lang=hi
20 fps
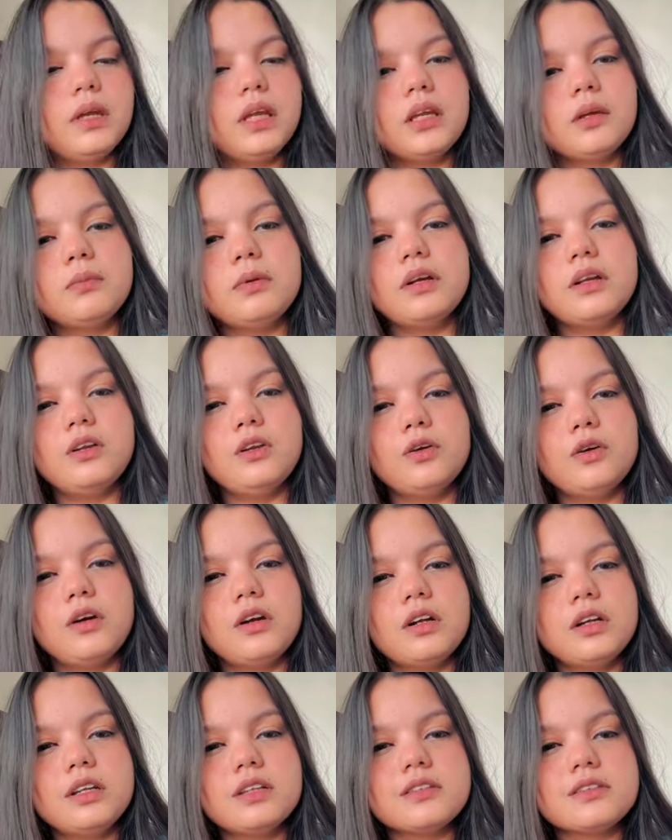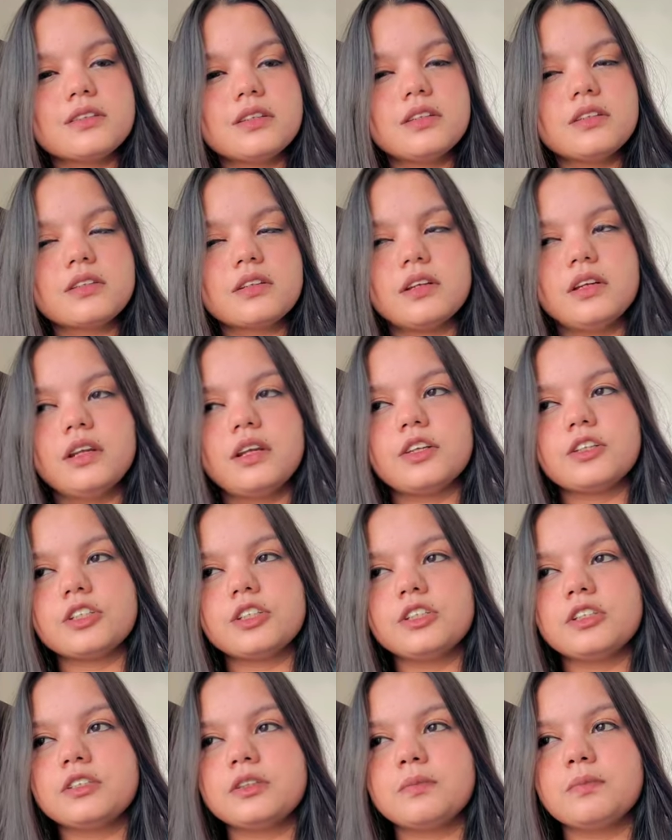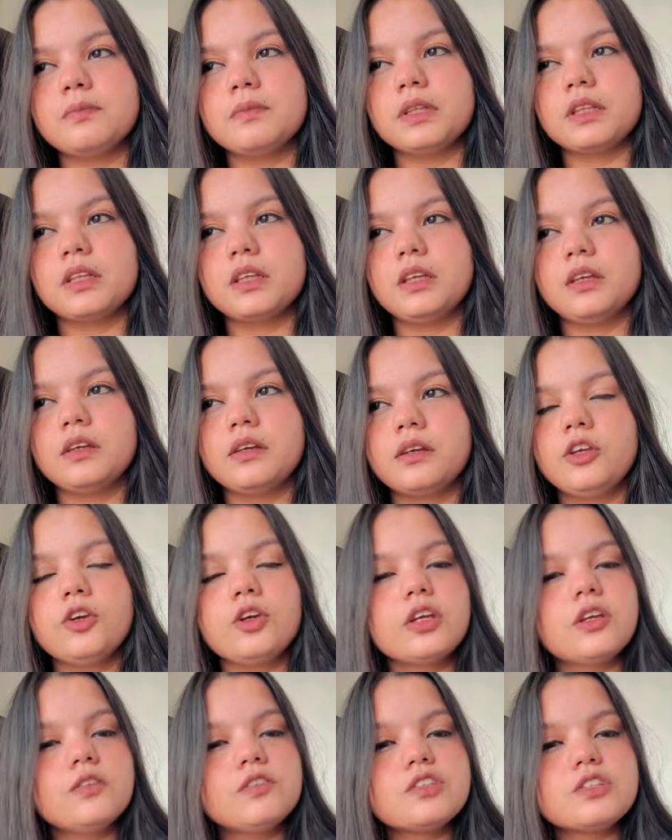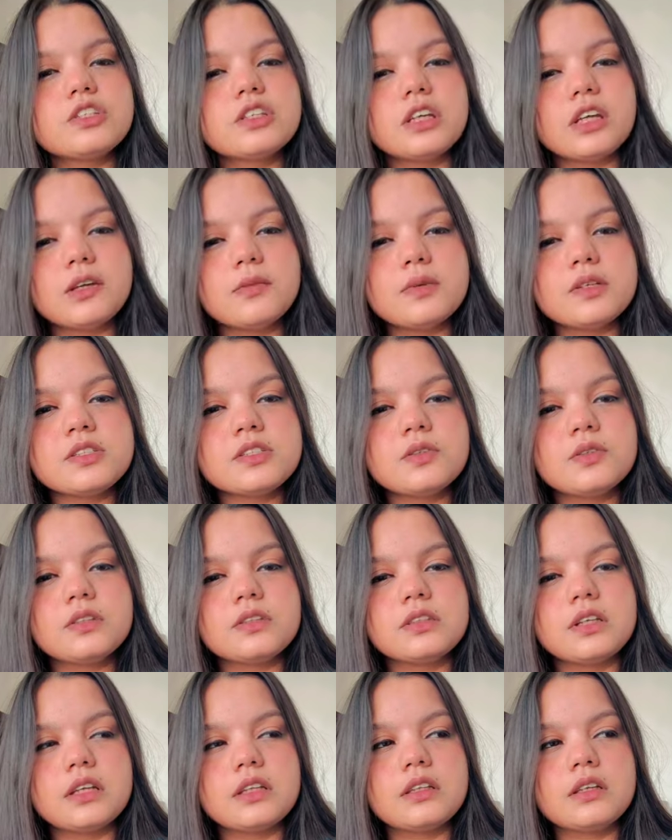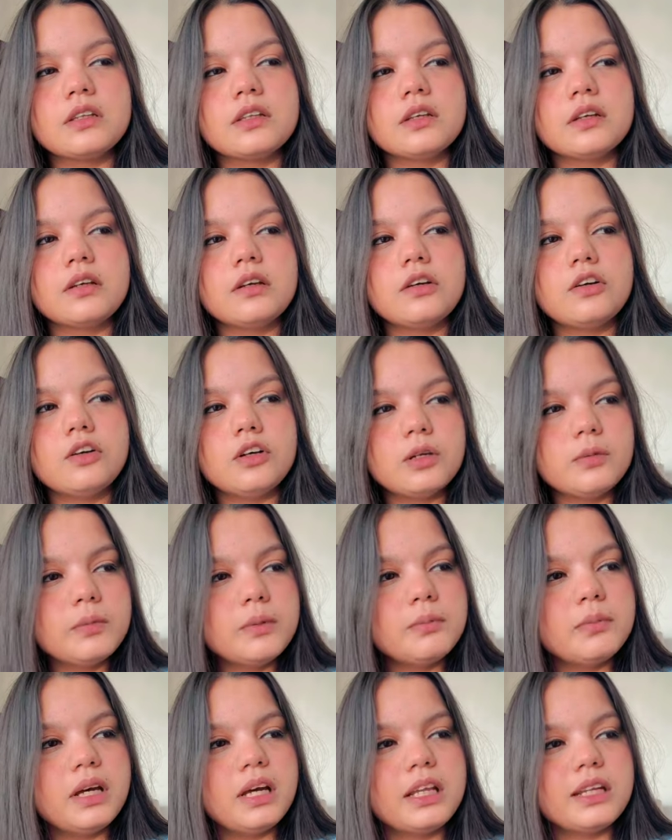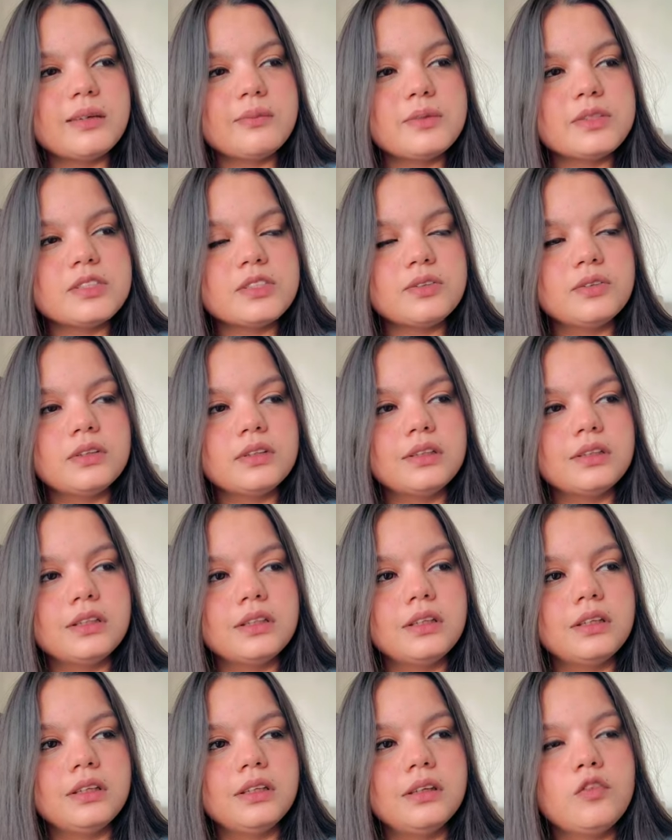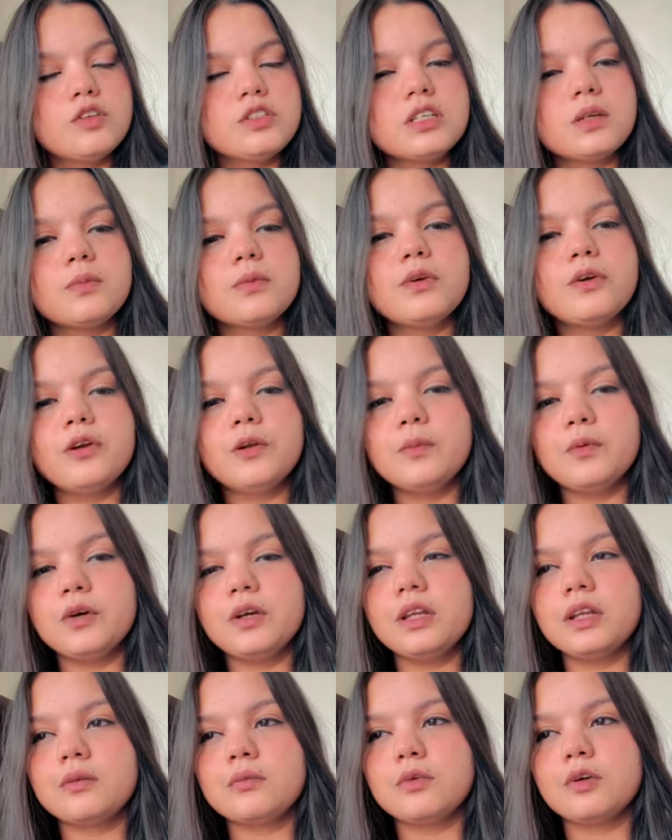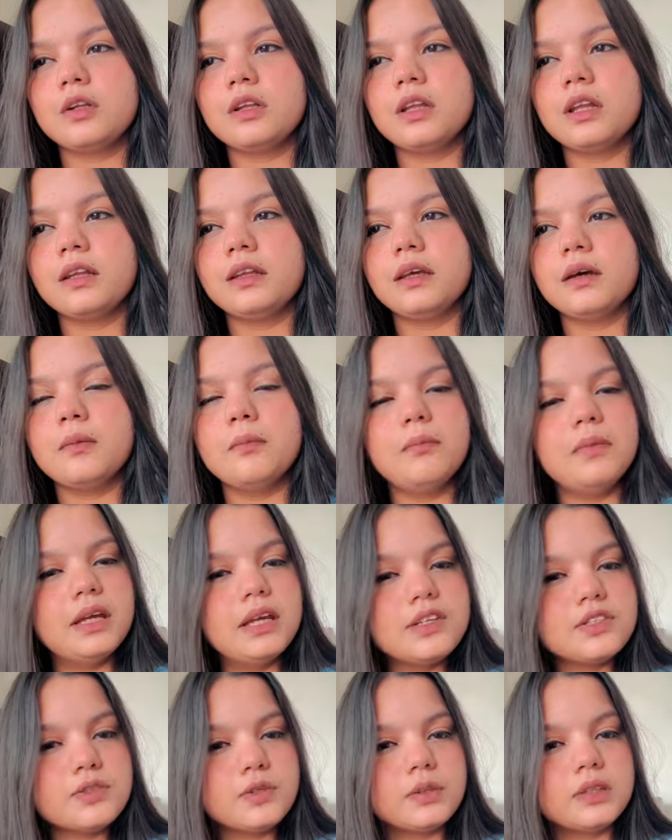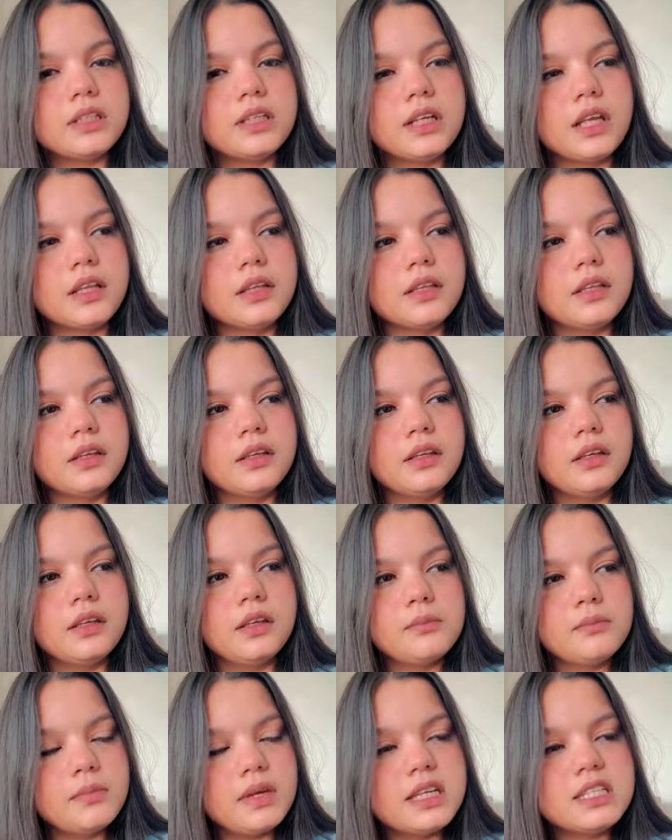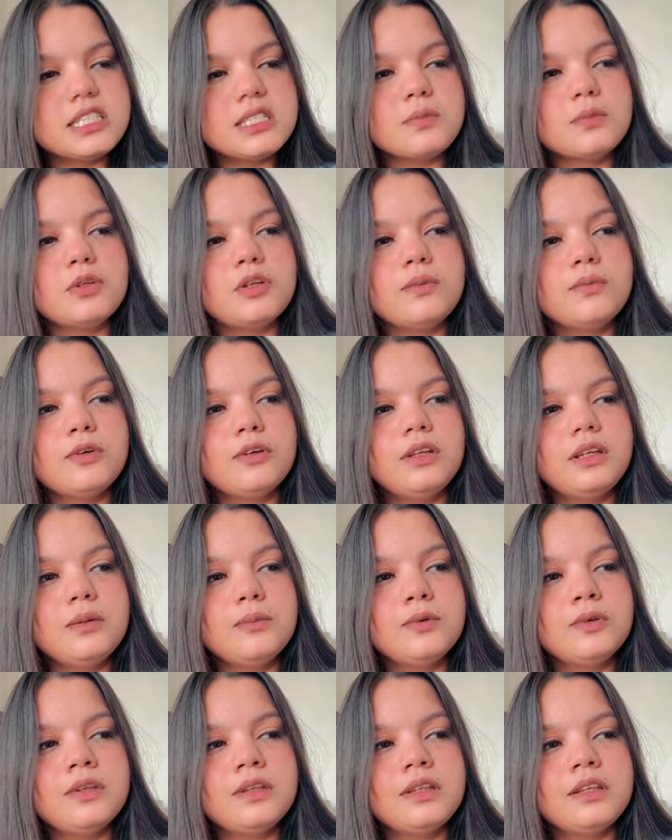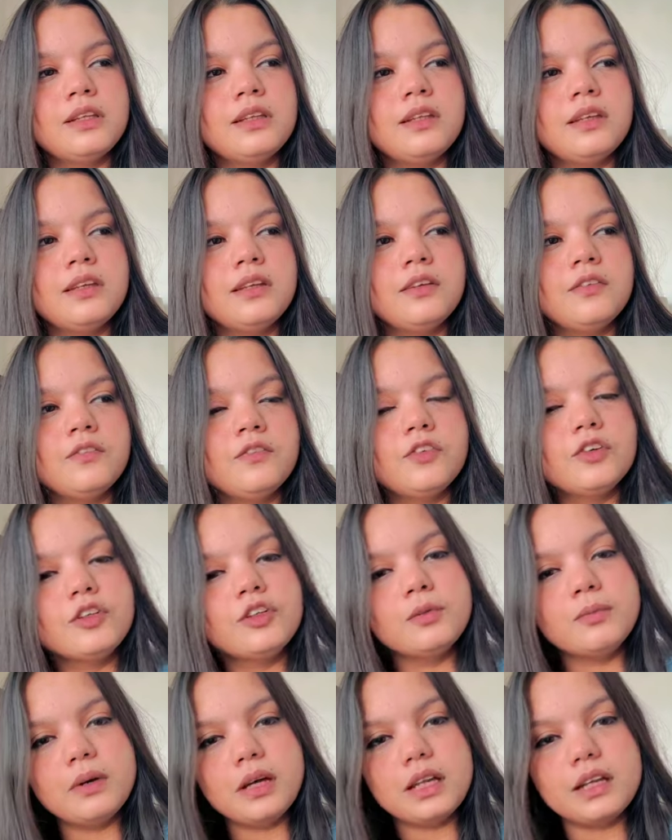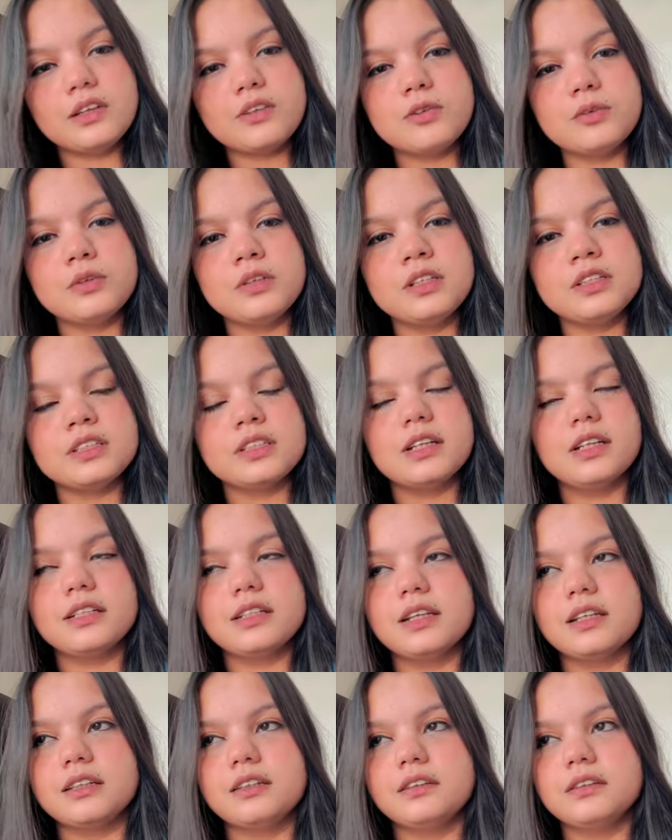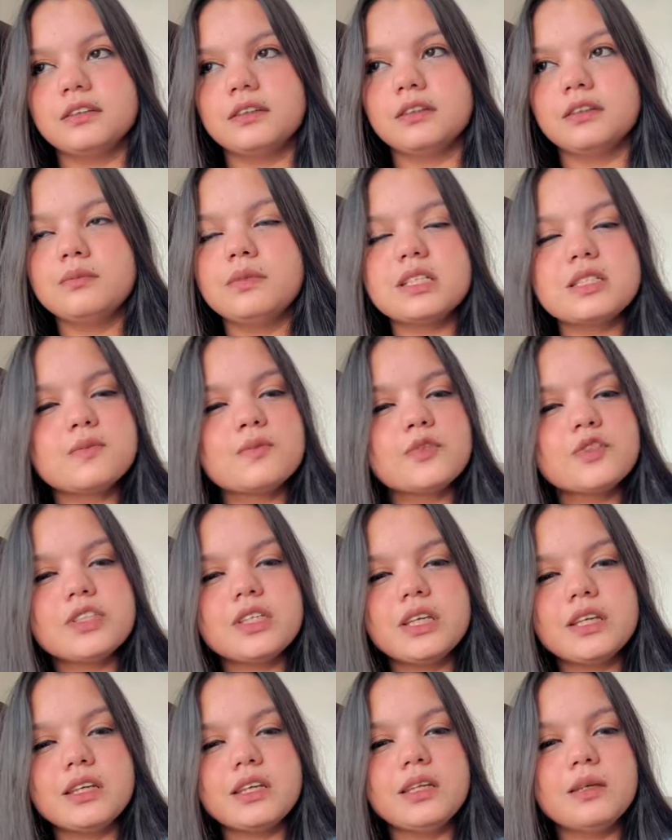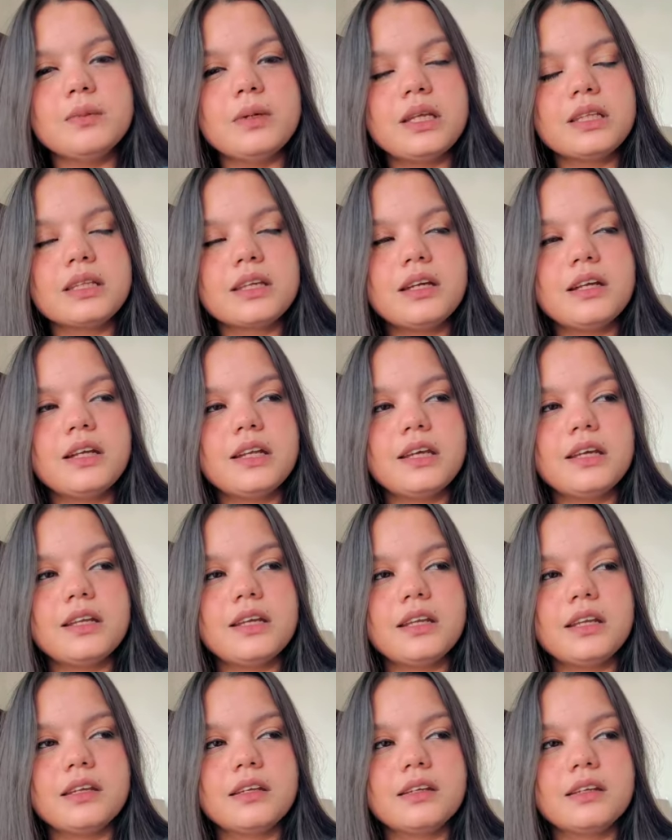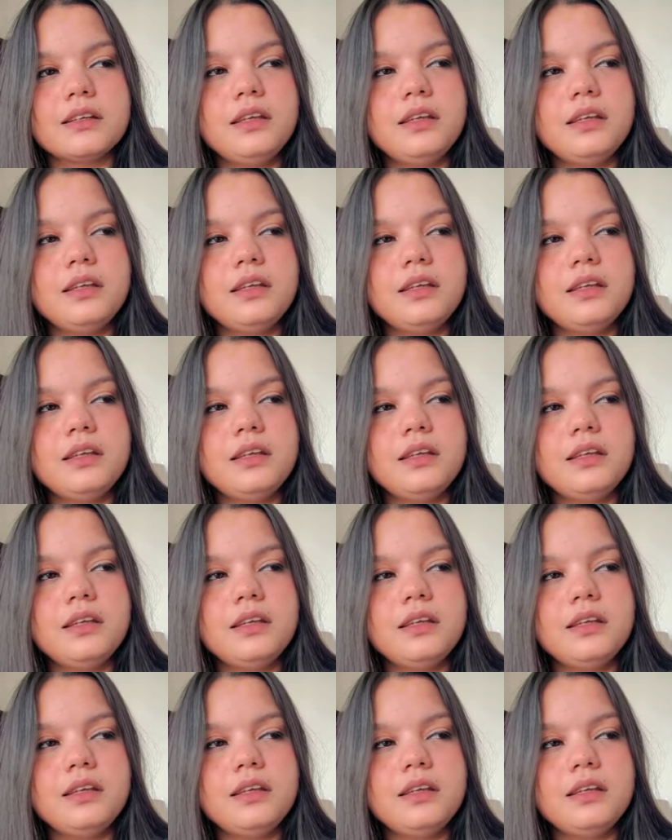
मैं एक बार लॉन्ग डिस्टेंस रिलेशनशिप में थी क्योंकि वो छः बजे उठ जाता था और मैं बारह बजे उठती थी वो जब गुड मॉर्निंग बोलता था मैं सोती रहती थी मैं जब गुड मॉर्निंग बोलती थी वो दोबारा सोने चला जाता था बस मुझे एक ही बात का डर है